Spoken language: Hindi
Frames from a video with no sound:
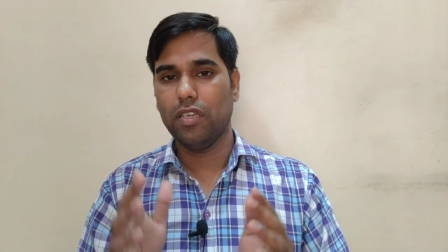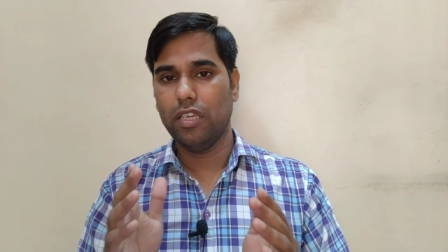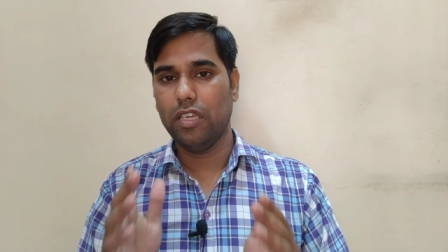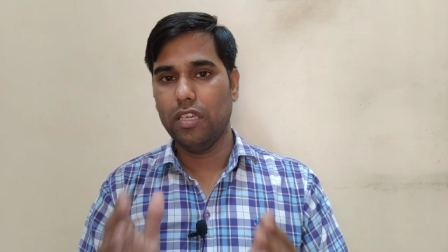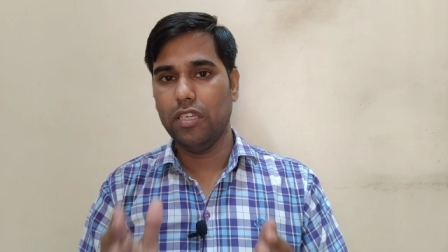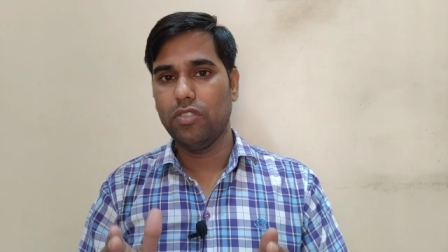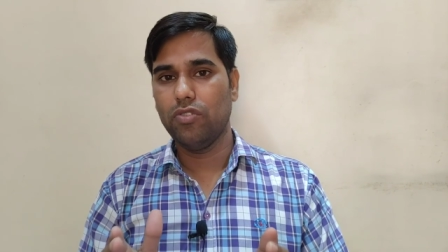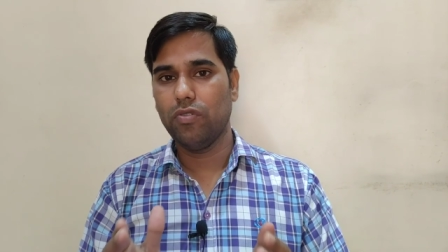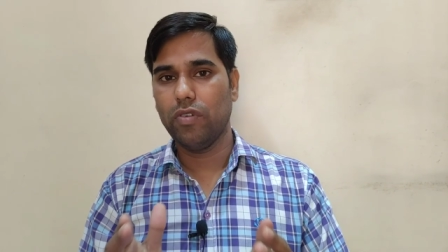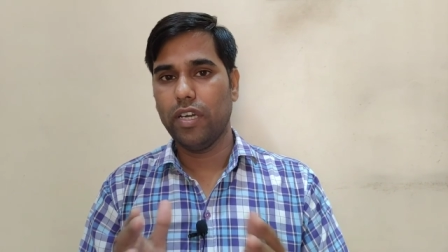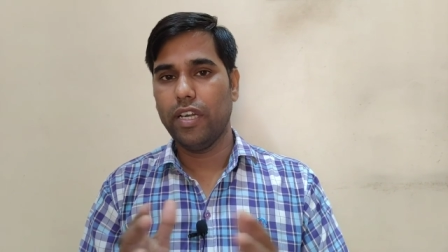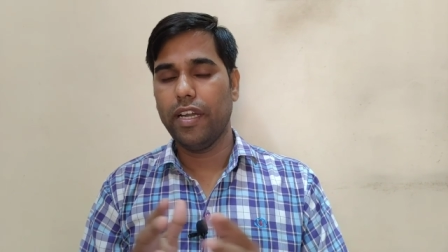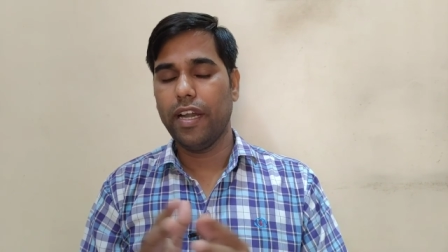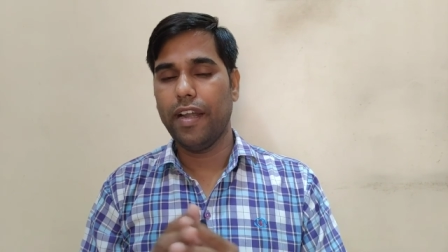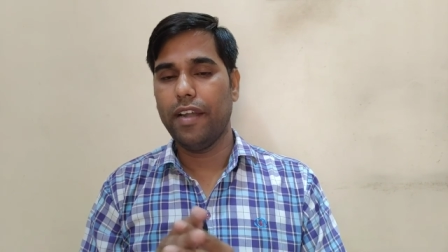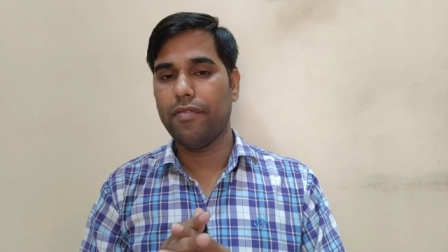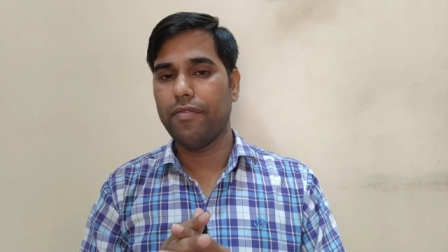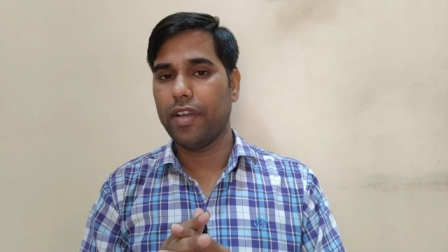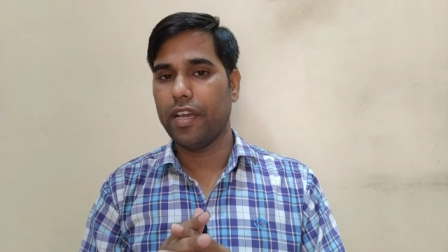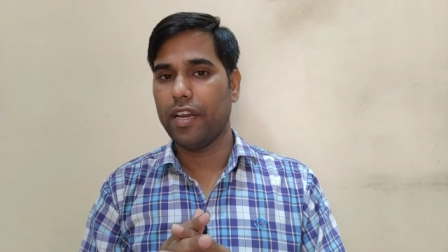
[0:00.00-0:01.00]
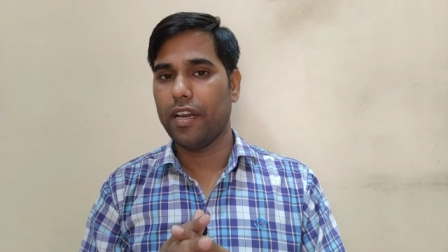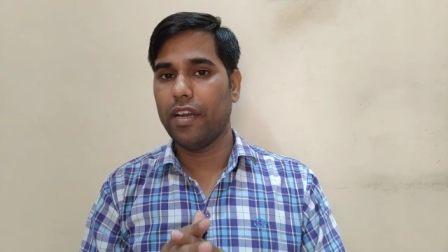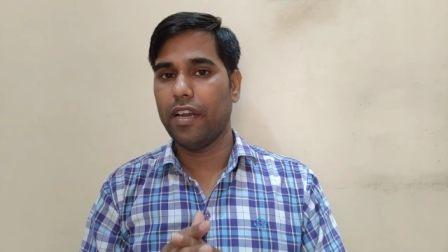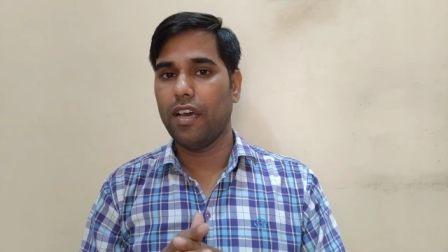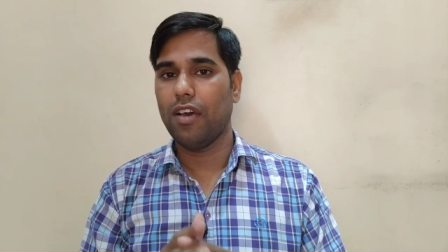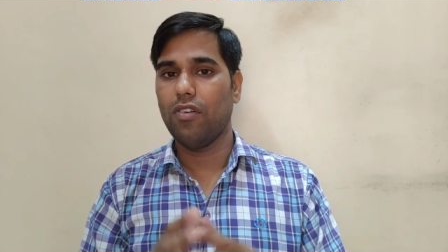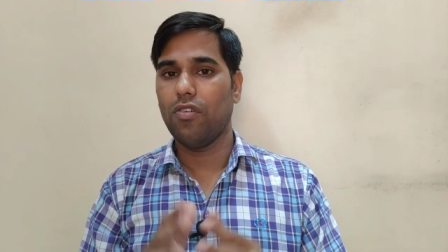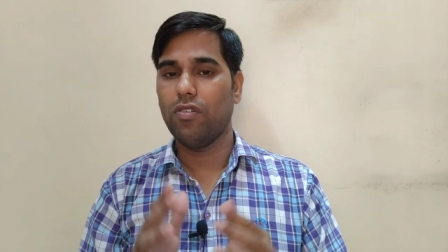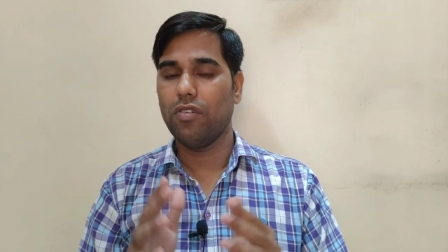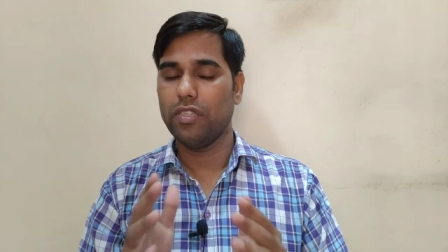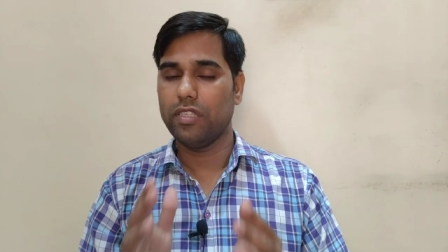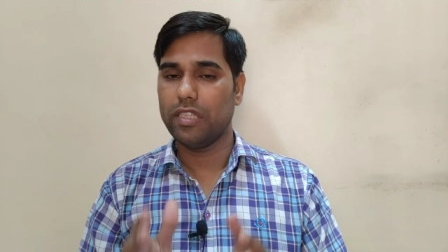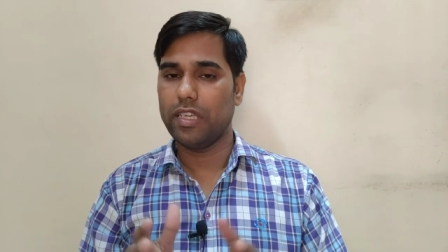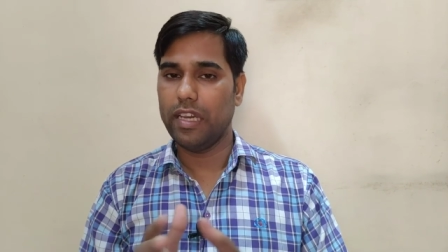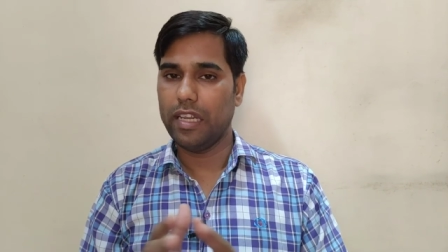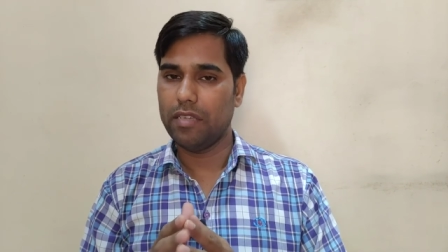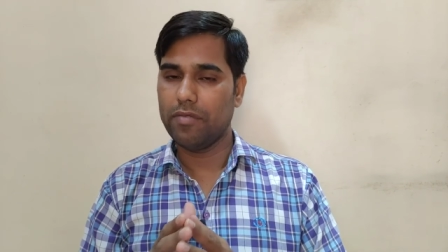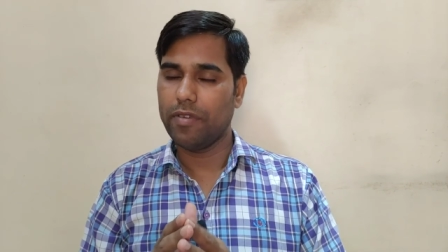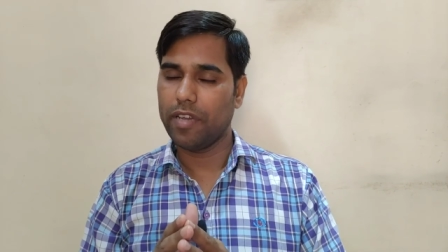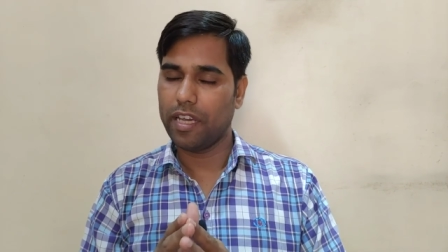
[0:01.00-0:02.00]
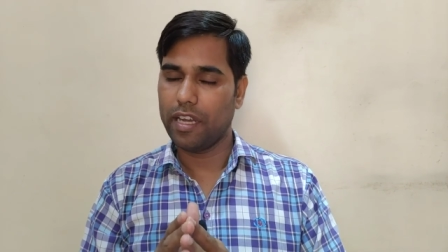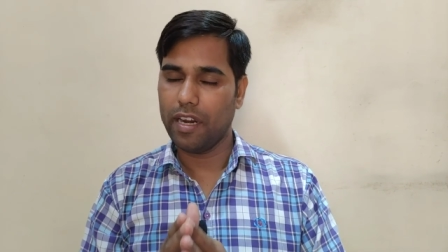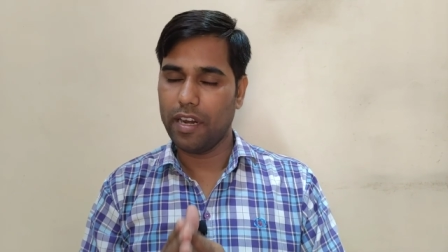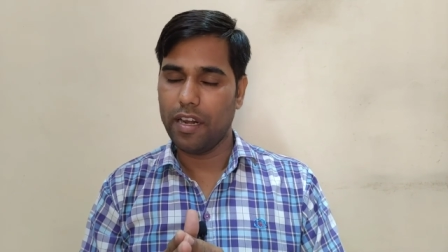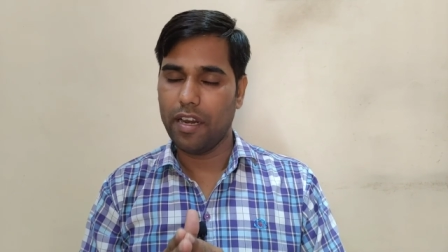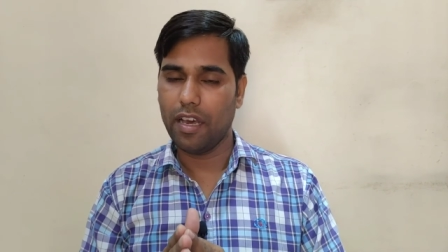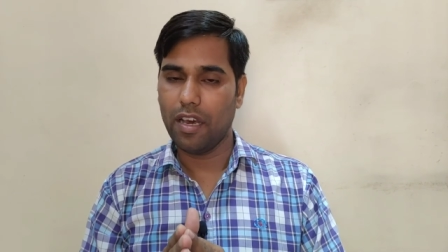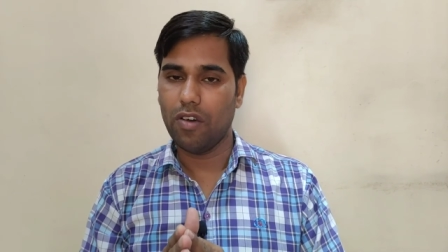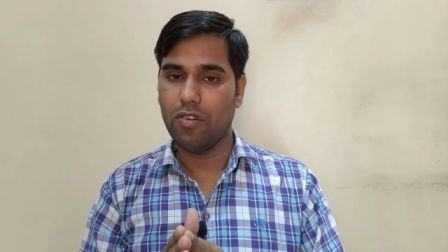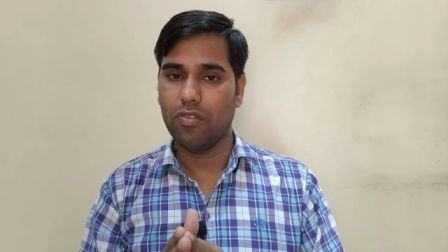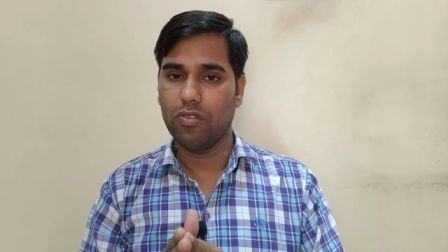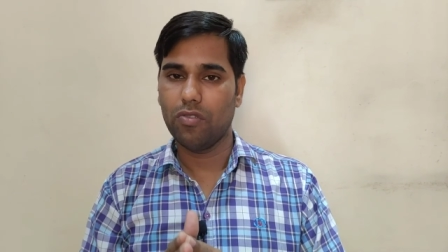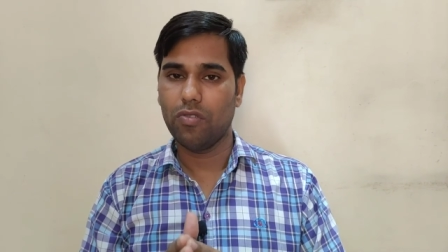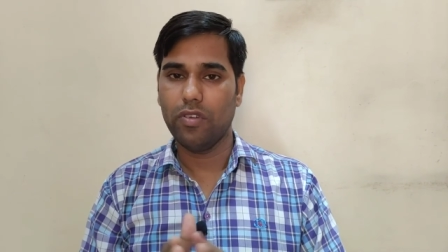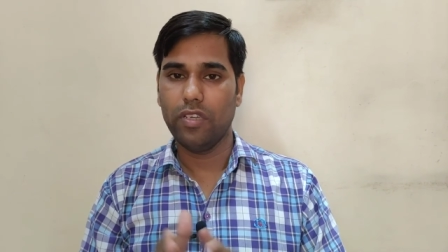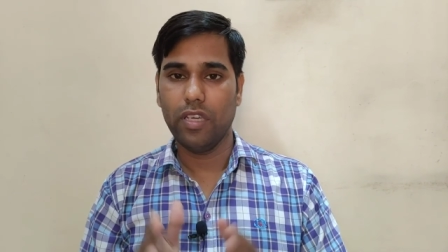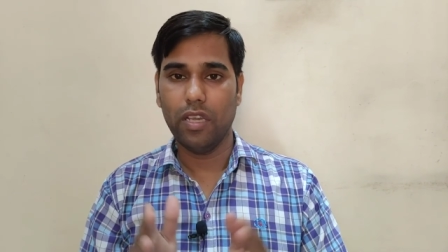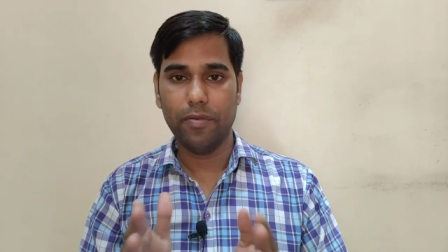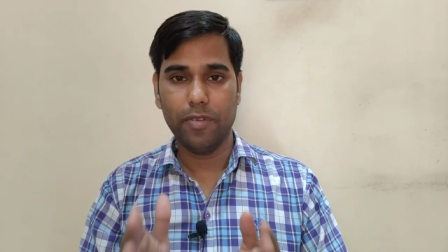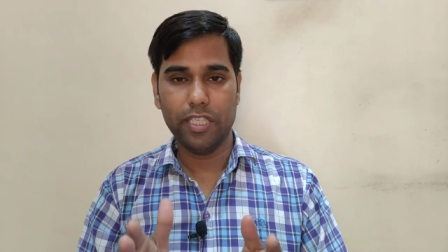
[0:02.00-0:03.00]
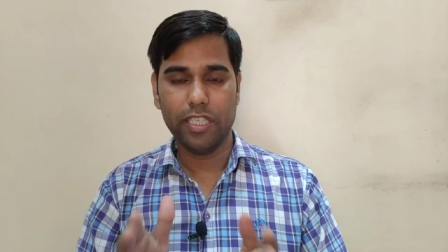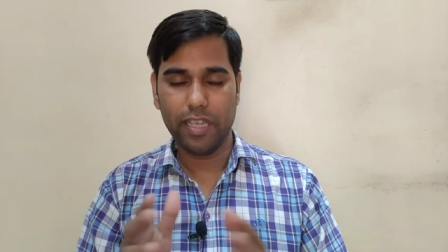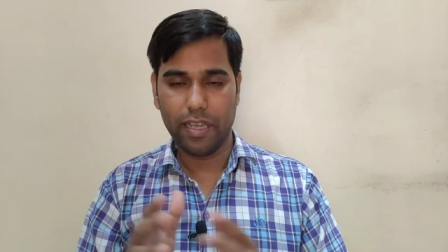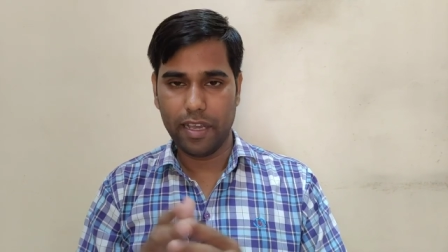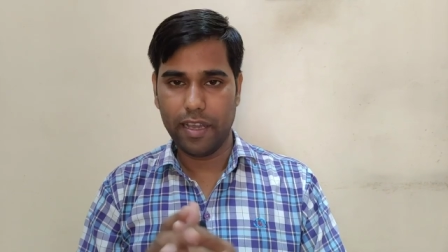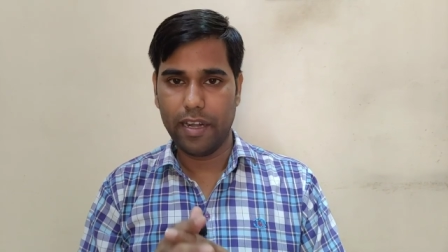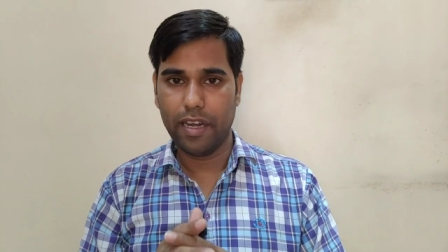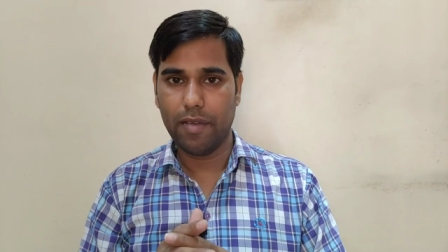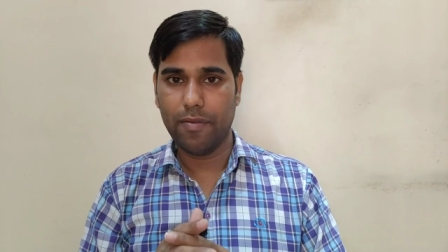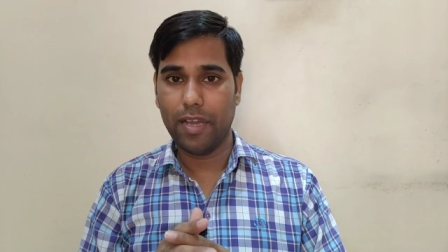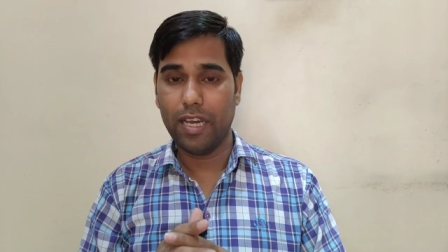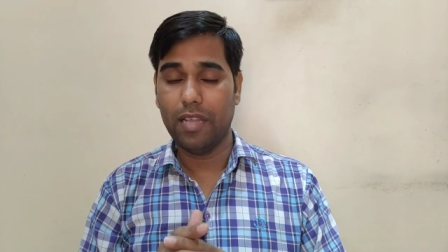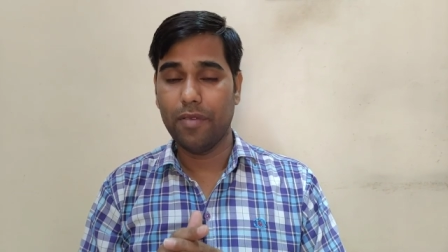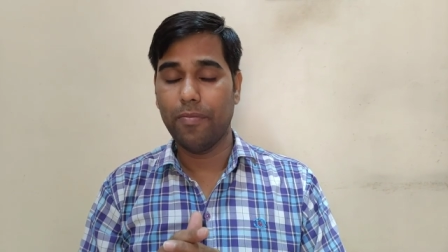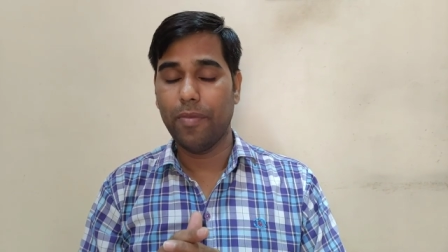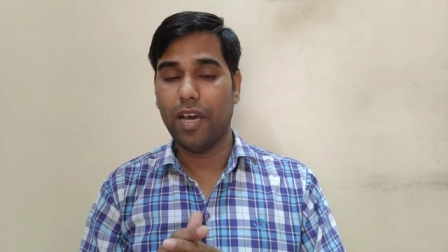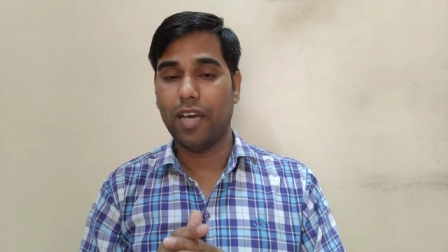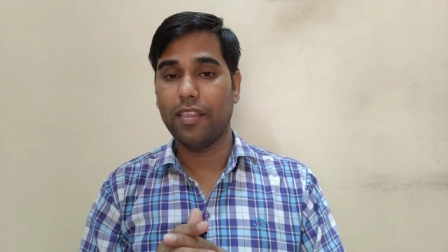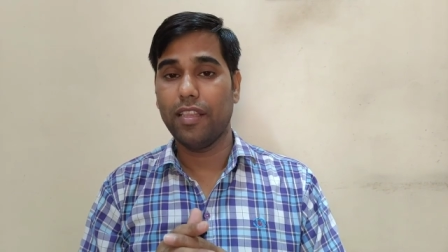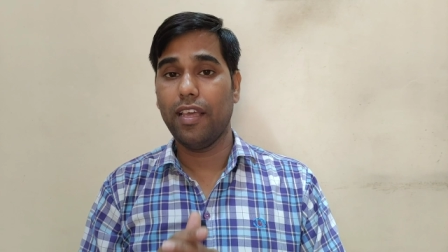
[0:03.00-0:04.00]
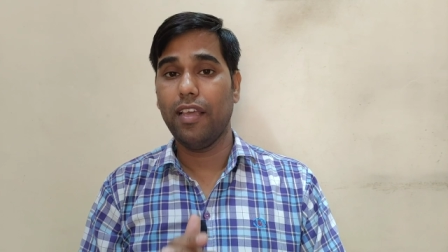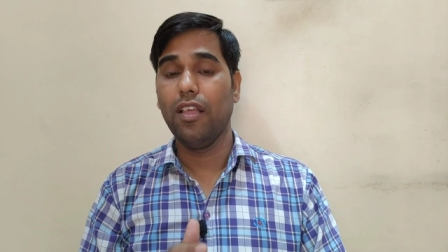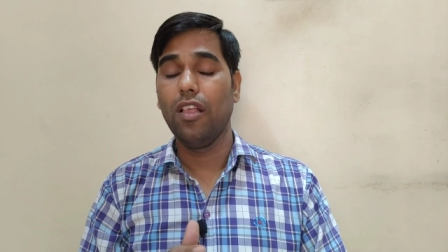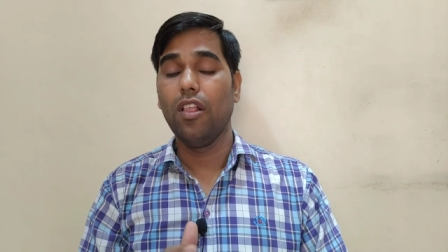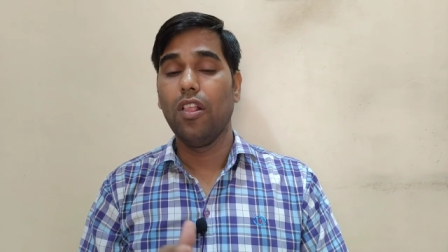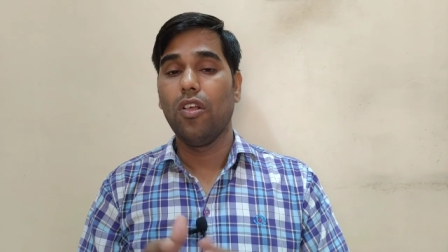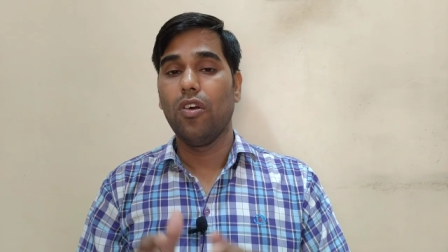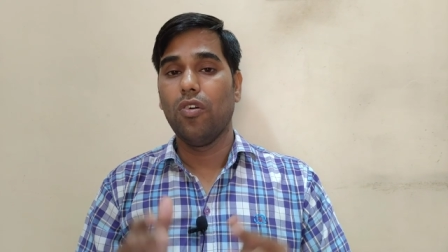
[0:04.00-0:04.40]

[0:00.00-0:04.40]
कि जो है डेंट वगैरह ना हो स्क्रेच वगैरह ना हो तो ये भी चेक करने वाली बात है